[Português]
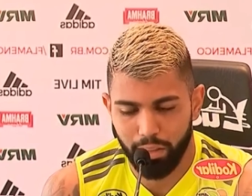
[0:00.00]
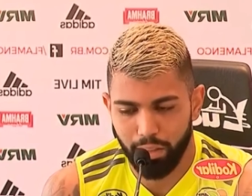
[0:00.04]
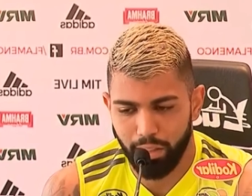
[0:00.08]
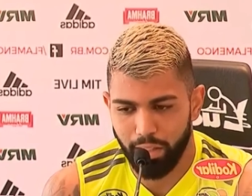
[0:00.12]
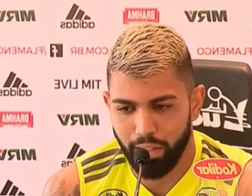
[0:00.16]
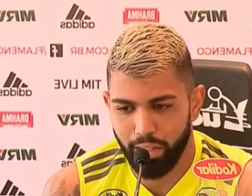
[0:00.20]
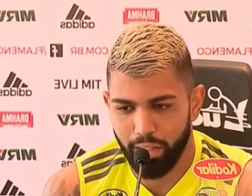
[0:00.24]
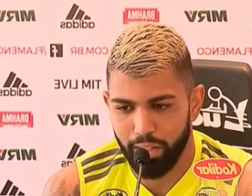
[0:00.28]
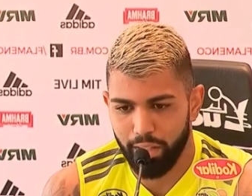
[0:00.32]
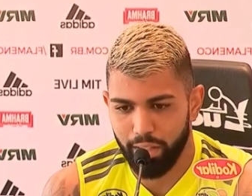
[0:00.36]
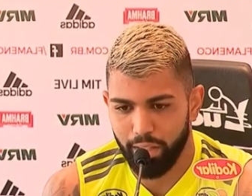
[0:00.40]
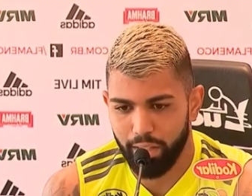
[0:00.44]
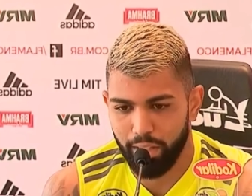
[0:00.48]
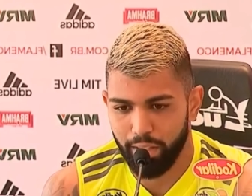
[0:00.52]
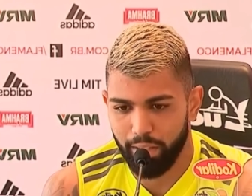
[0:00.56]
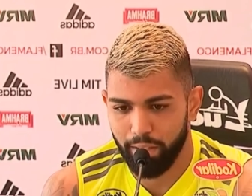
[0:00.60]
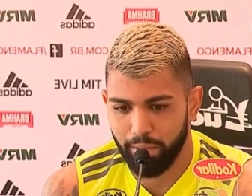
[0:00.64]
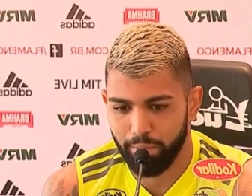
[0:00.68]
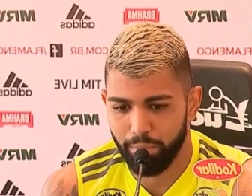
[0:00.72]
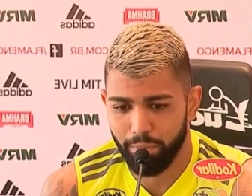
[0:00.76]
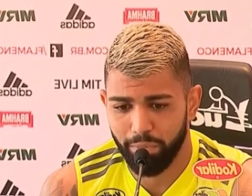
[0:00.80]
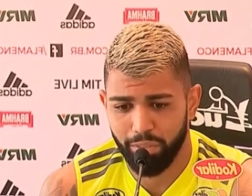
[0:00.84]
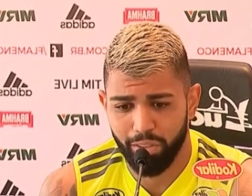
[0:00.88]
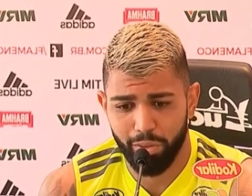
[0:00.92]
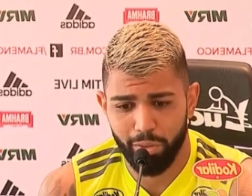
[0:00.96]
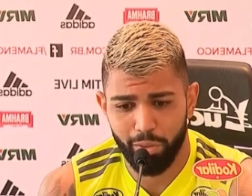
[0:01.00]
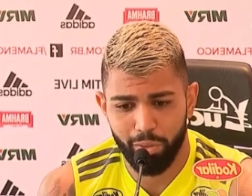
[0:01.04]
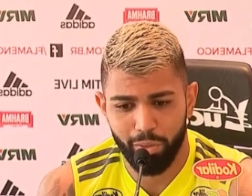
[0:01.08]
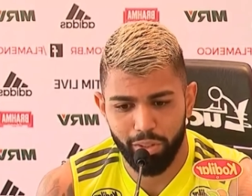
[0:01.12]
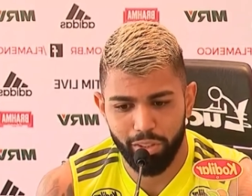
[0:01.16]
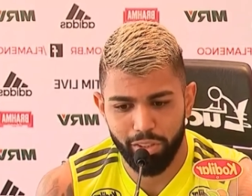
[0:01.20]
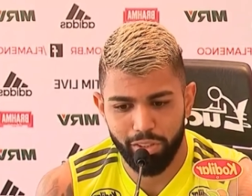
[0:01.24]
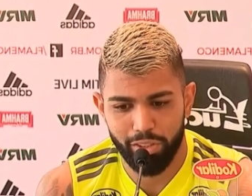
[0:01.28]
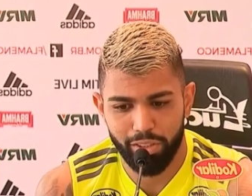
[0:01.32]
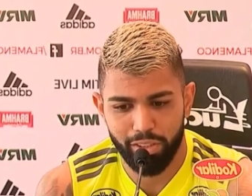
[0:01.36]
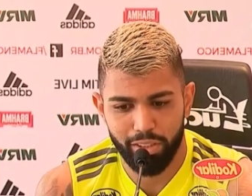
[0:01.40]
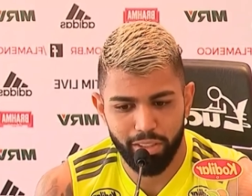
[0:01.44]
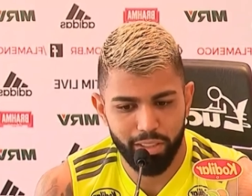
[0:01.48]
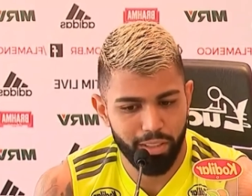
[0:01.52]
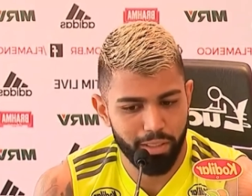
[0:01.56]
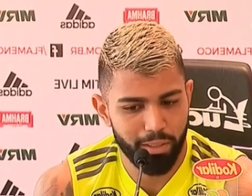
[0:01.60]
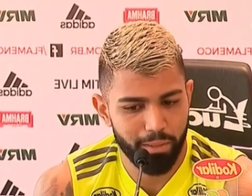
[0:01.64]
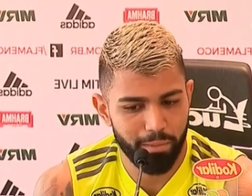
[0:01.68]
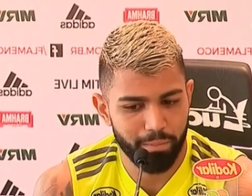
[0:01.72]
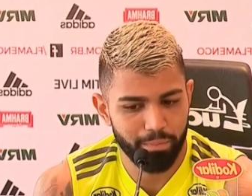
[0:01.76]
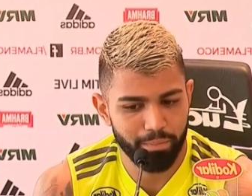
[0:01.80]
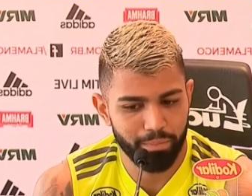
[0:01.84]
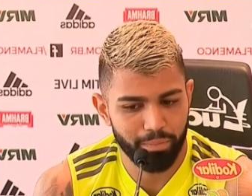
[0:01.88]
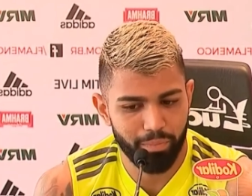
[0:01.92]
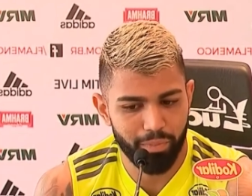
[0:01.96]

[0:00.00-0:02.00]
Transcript: É, então, eu acho que